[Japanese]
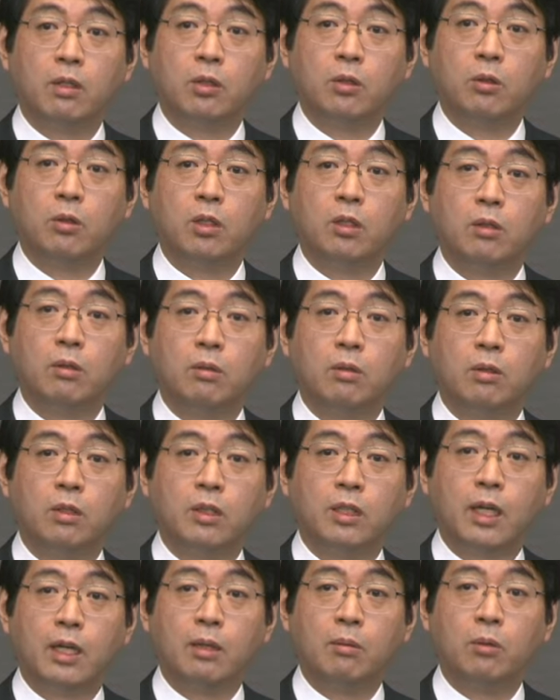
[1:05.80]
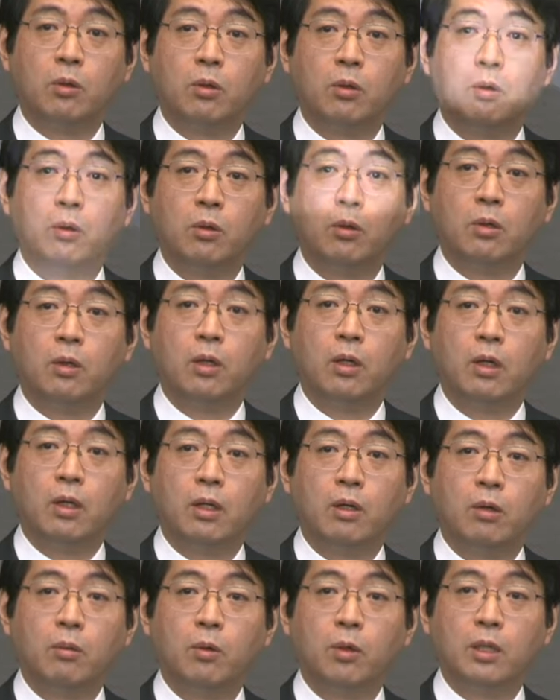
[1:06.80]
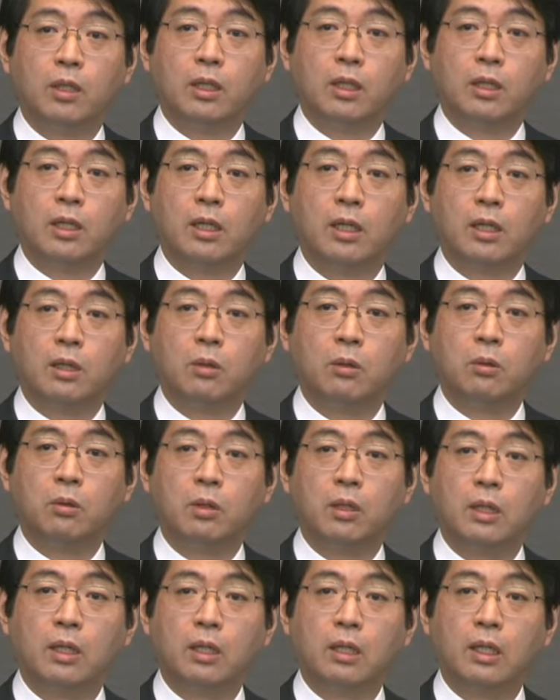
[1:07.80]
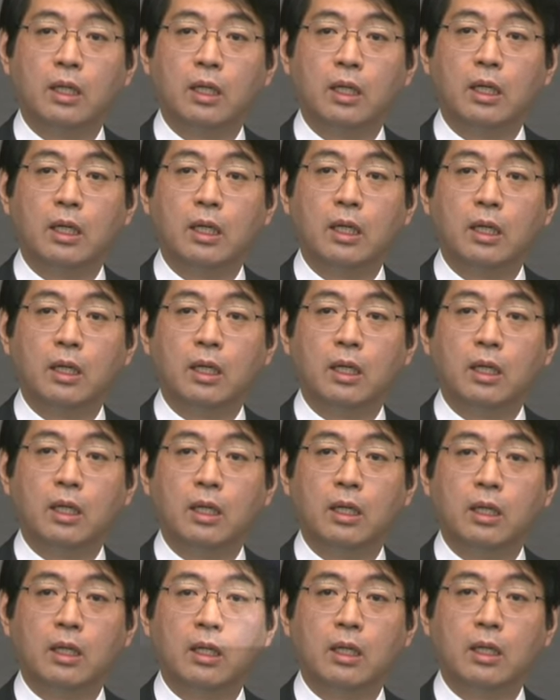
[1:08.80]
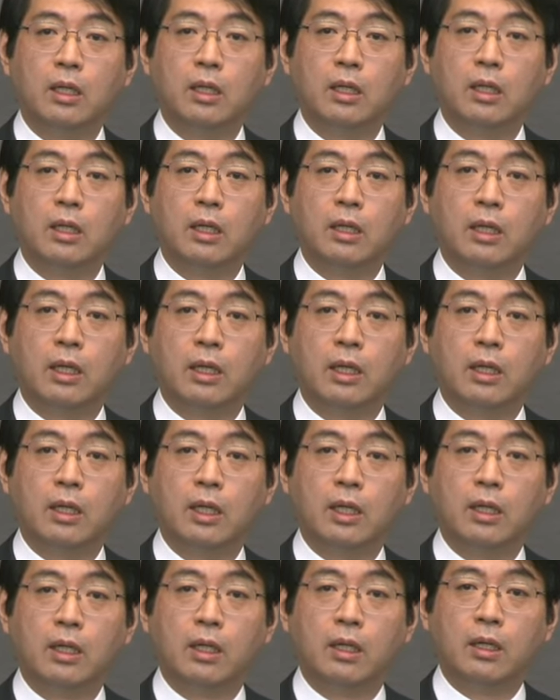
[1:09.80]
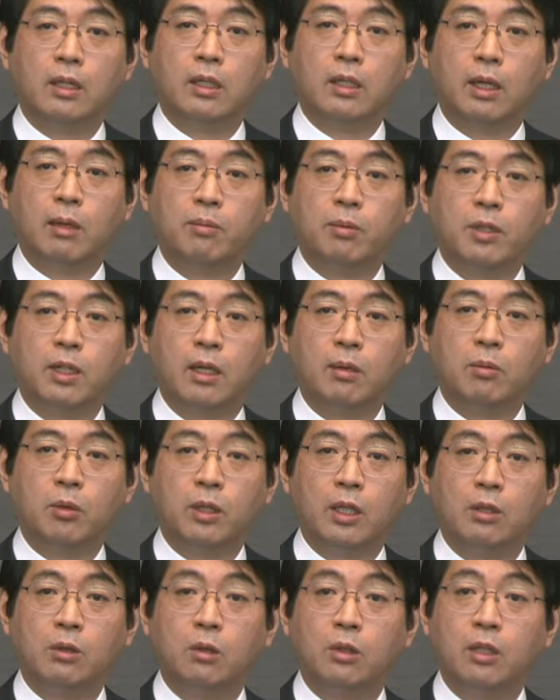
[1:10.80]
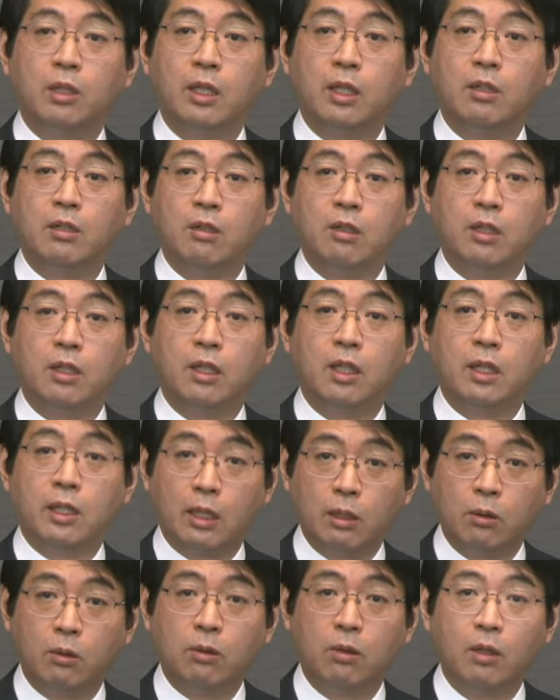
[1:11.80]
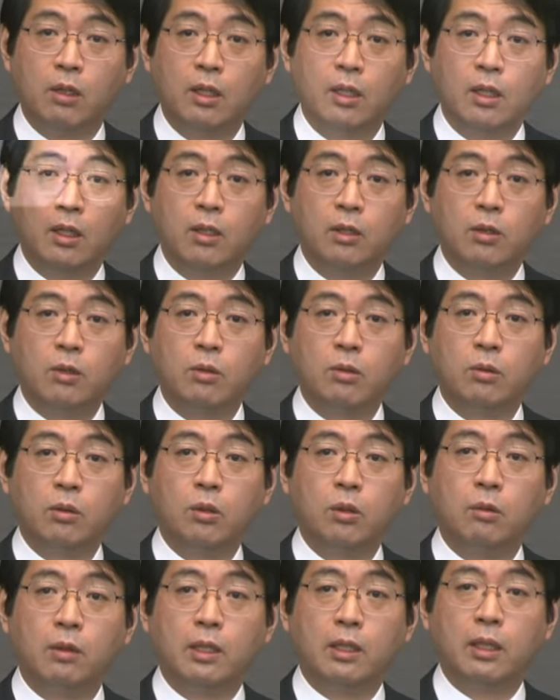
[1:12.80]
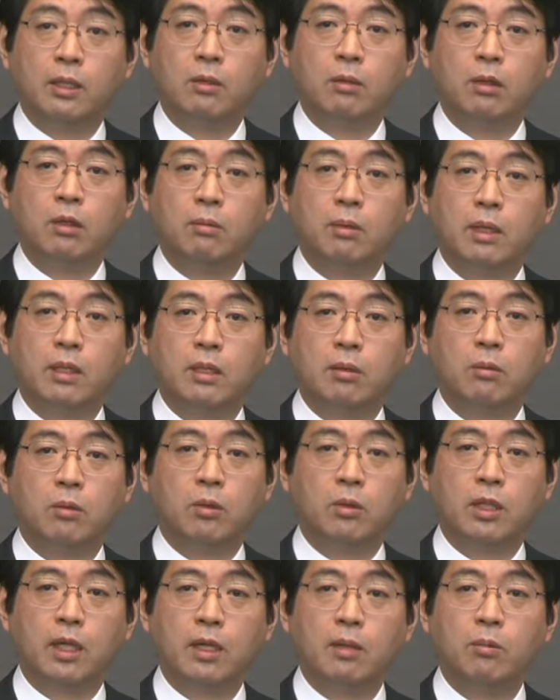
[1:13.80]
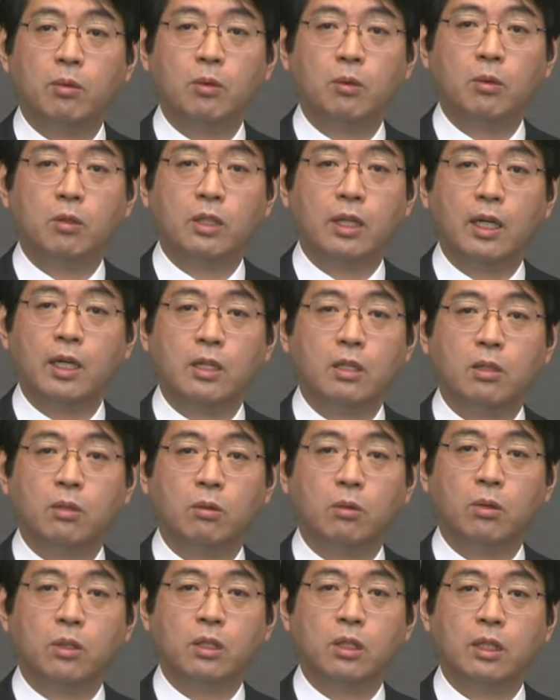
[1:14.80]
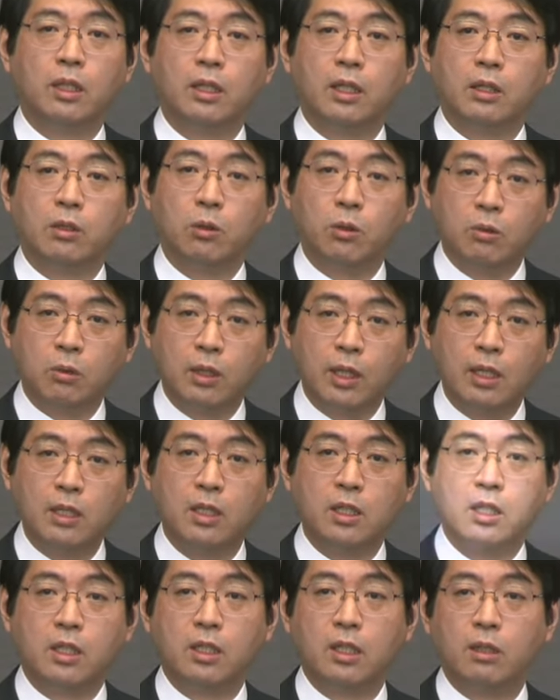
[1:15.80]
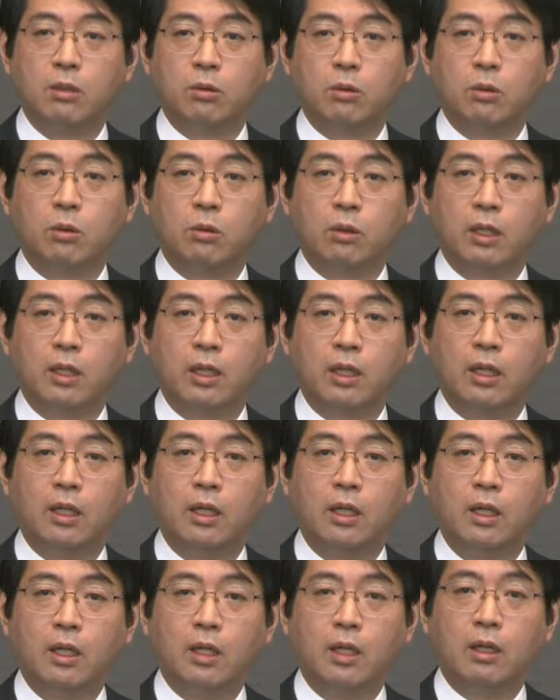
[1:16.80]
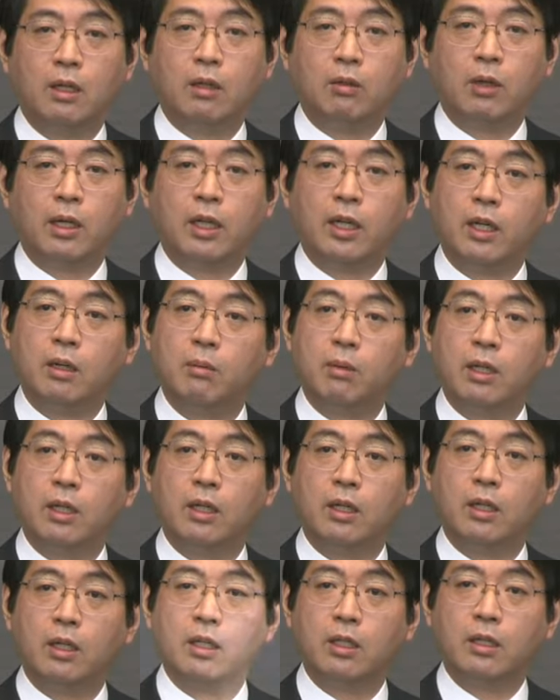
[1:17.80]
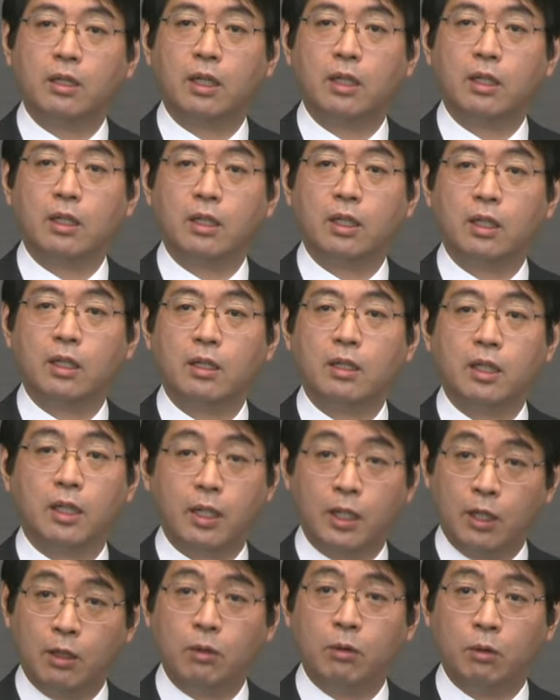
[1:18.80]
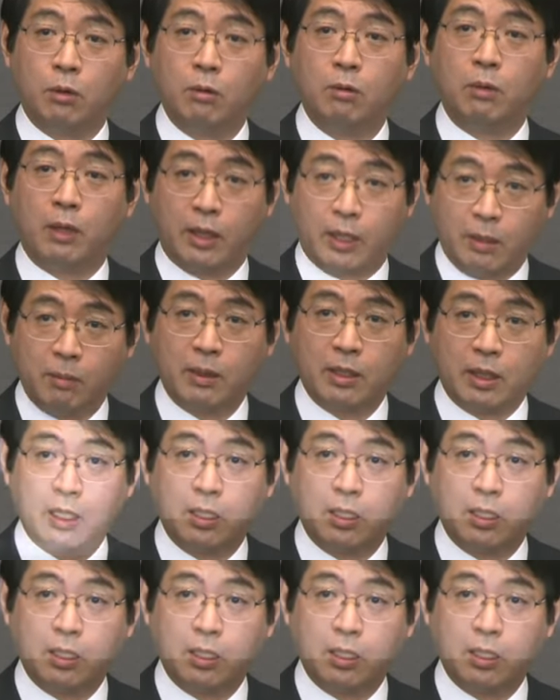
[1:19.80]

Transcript: 初期の細胞を小保方さんが取ってきて、えスタップ細胞だと言って入れたということは例えばもう細胞のサイズの大きさが極端に違うことから和歌山さんが世界の和歌山